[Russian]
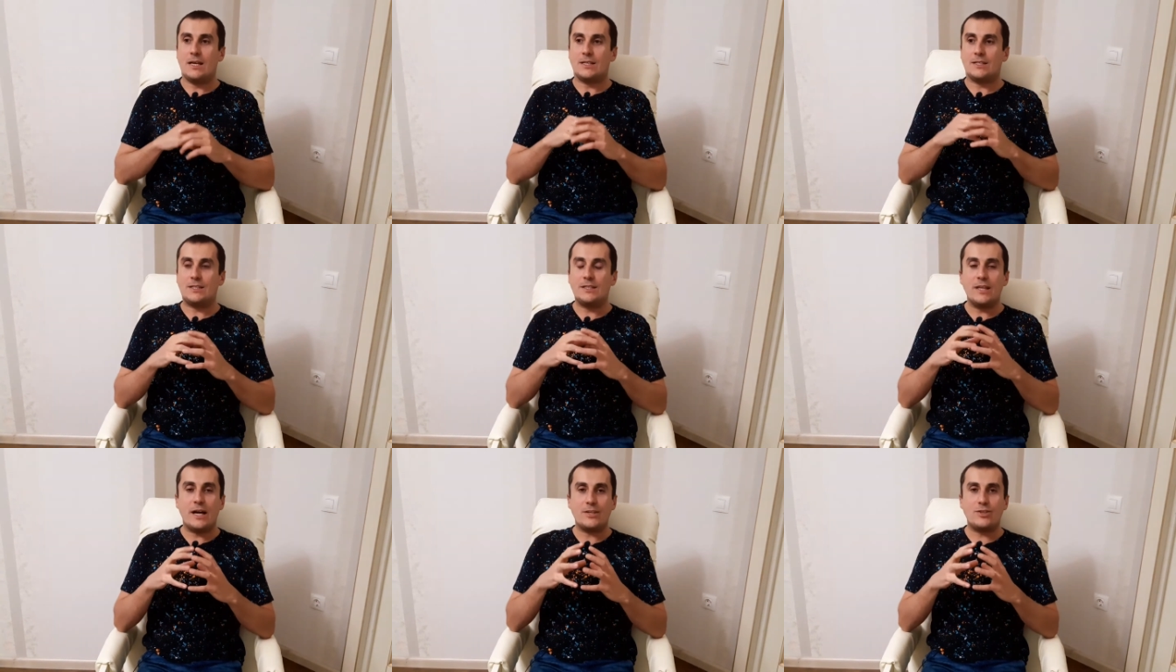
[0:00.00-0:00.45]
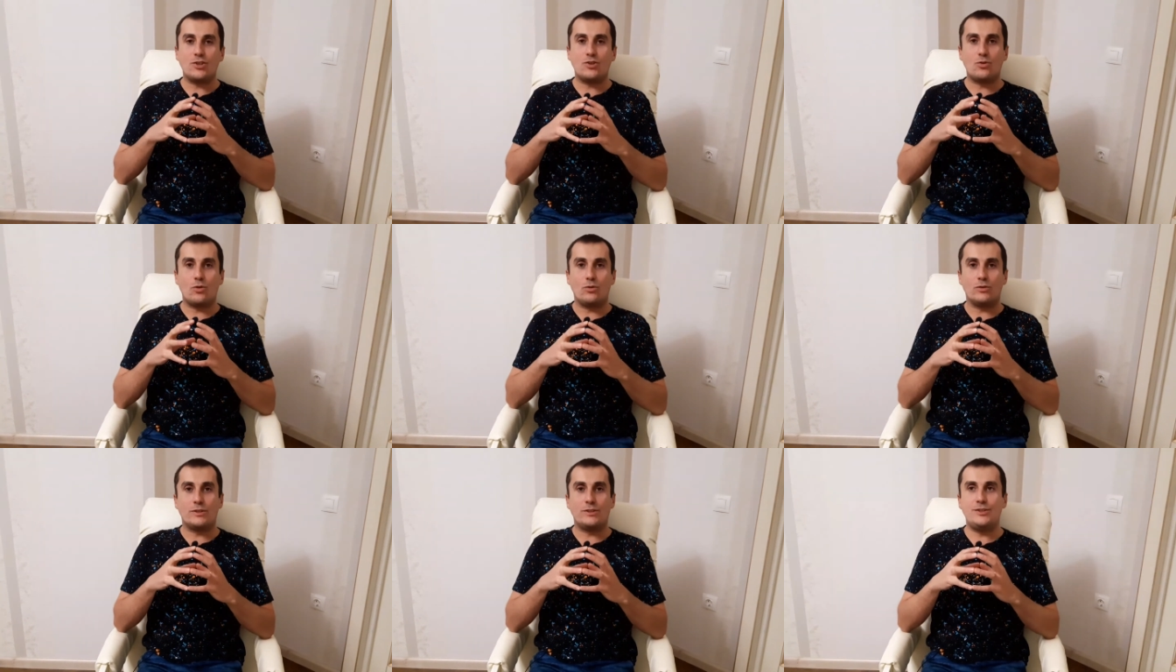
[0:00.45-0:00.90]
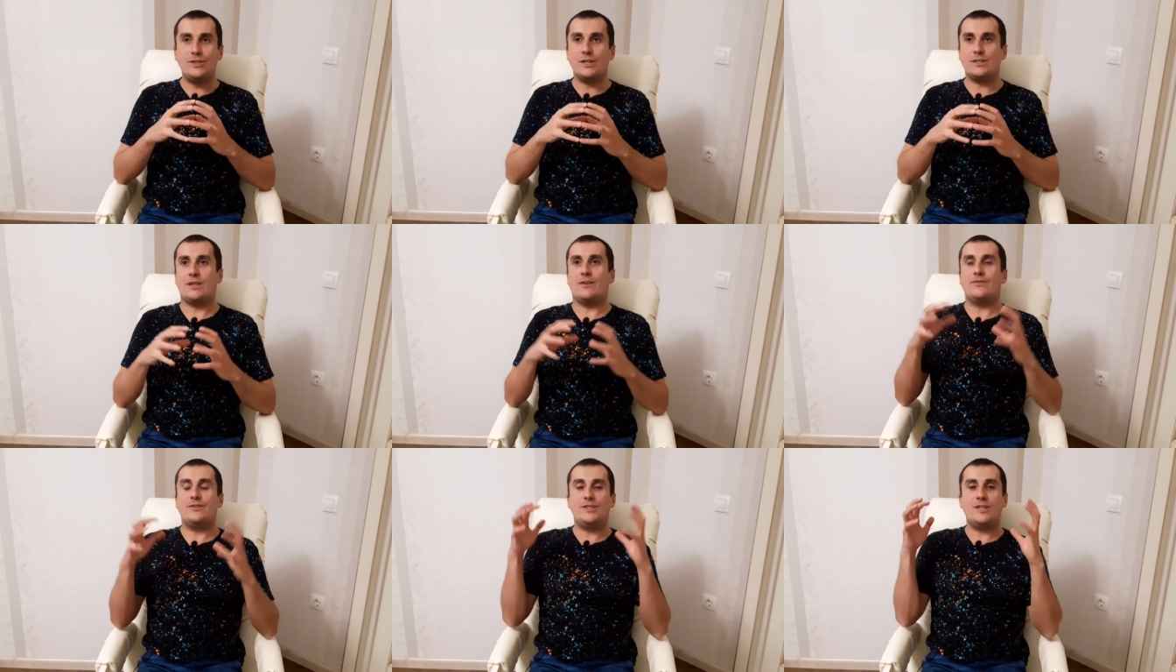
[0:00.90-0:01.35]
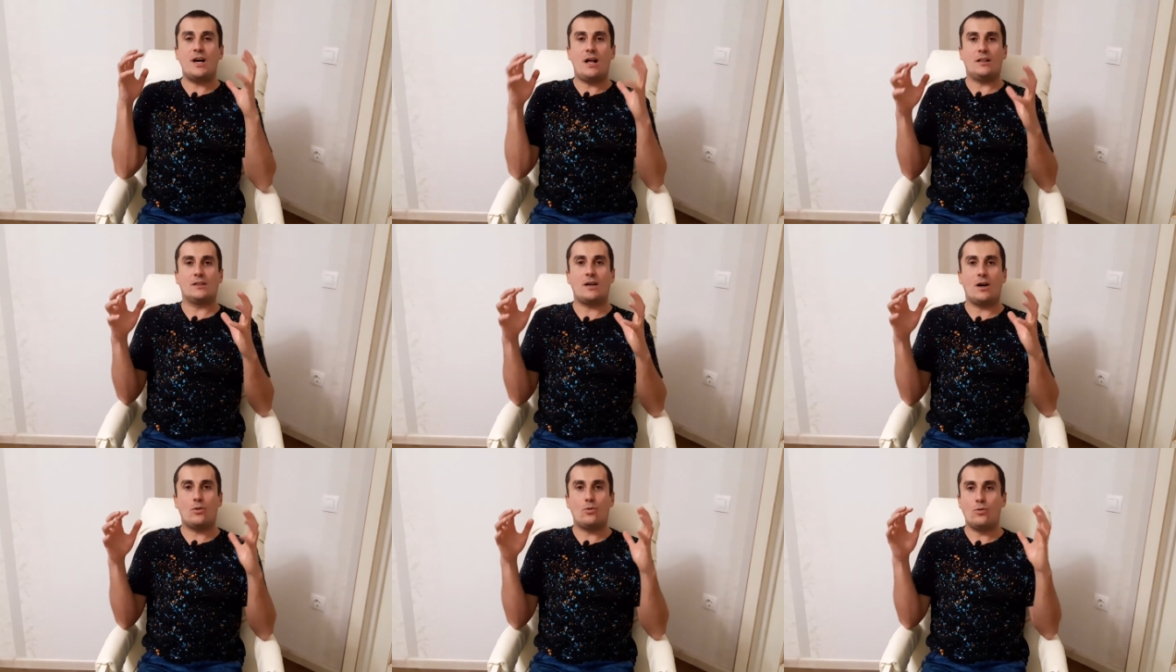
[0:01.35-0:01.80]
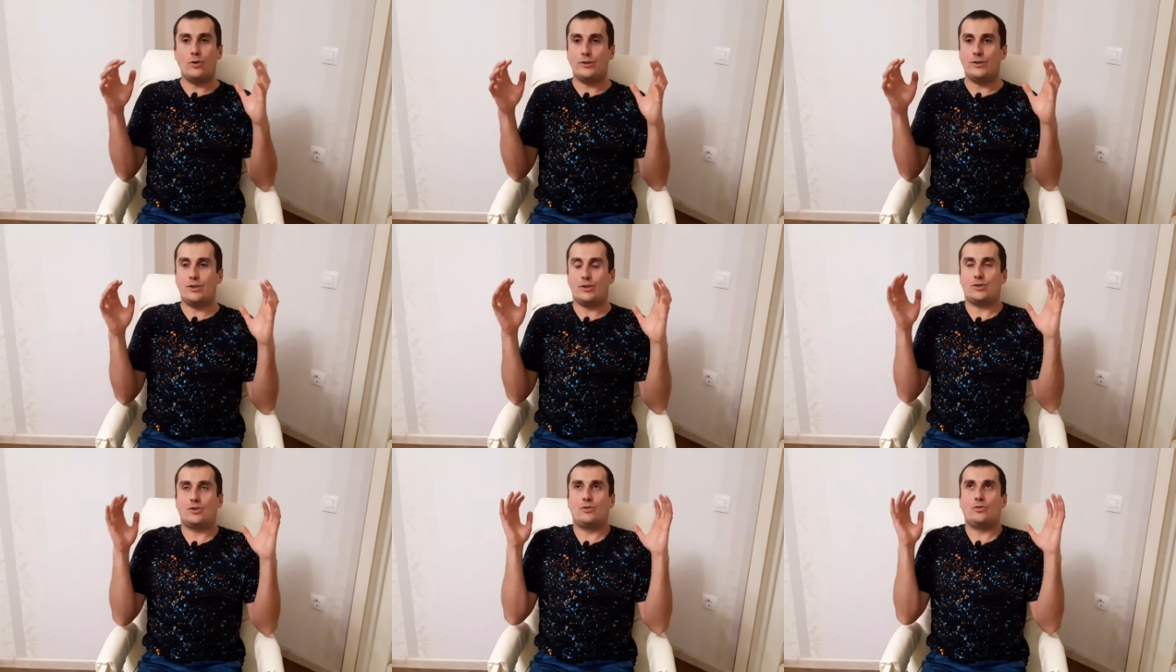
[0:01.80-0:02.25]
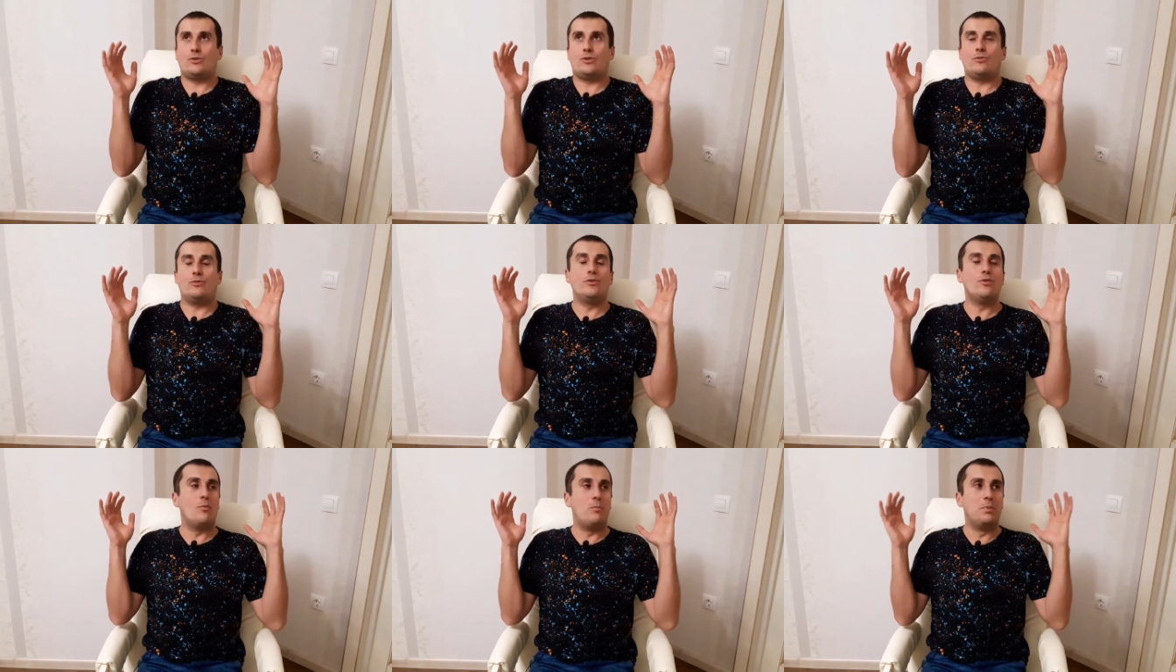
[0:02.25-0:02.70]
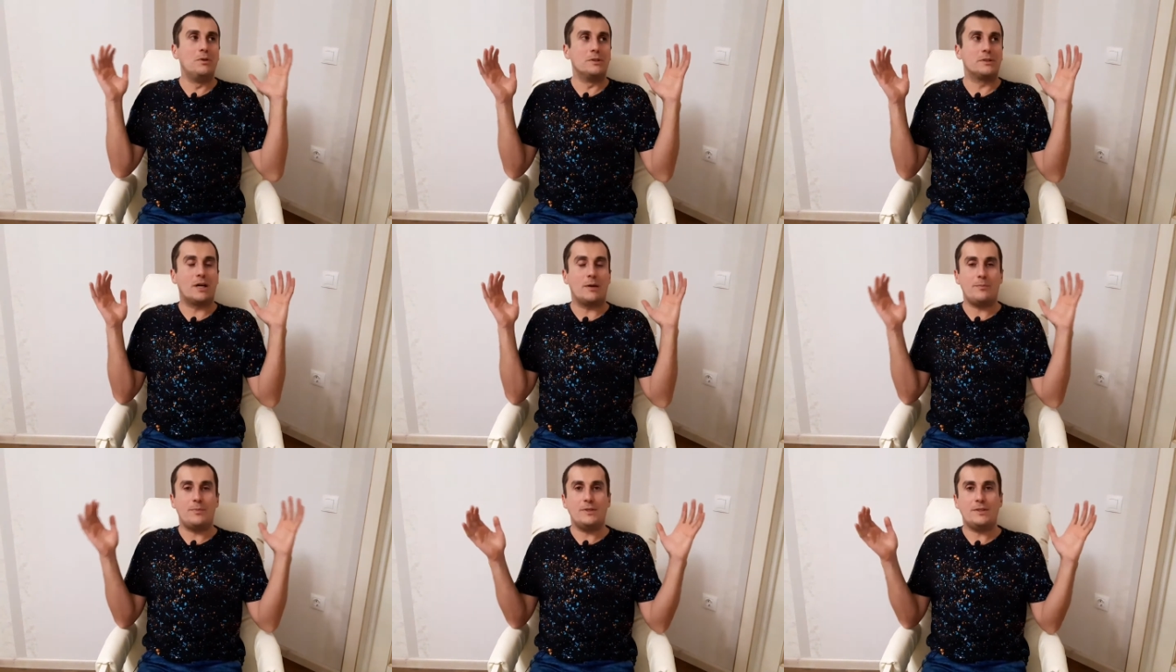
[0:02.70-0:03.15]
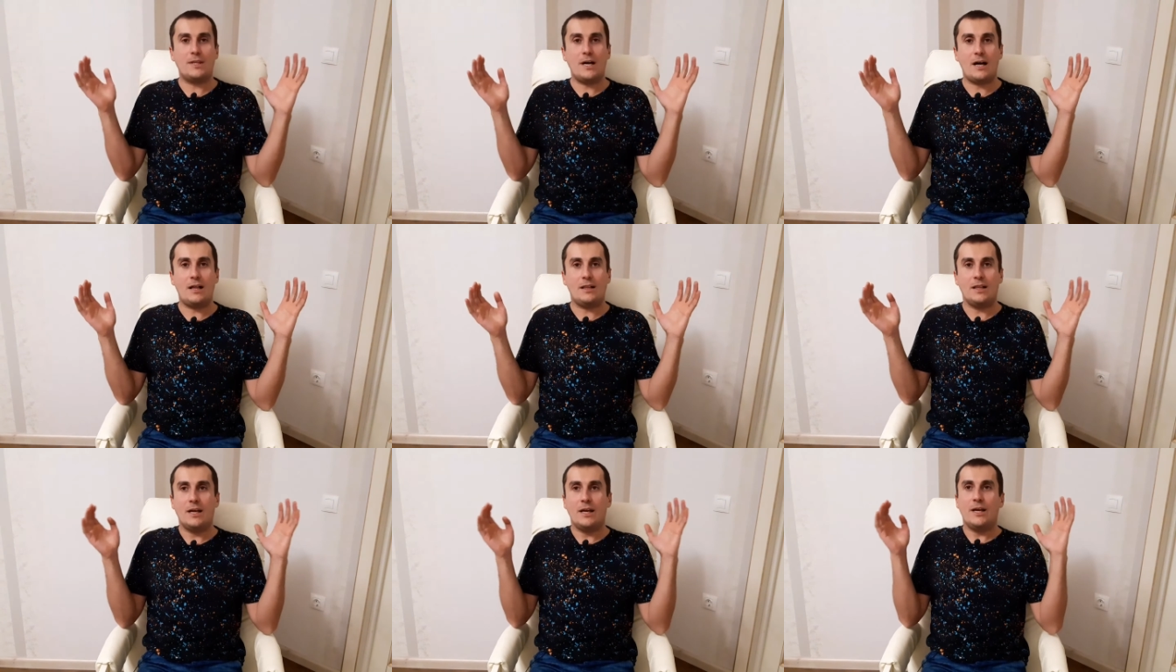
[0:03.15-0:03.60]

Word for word: значит он где-то взял какой-то что-то, у него был капитал,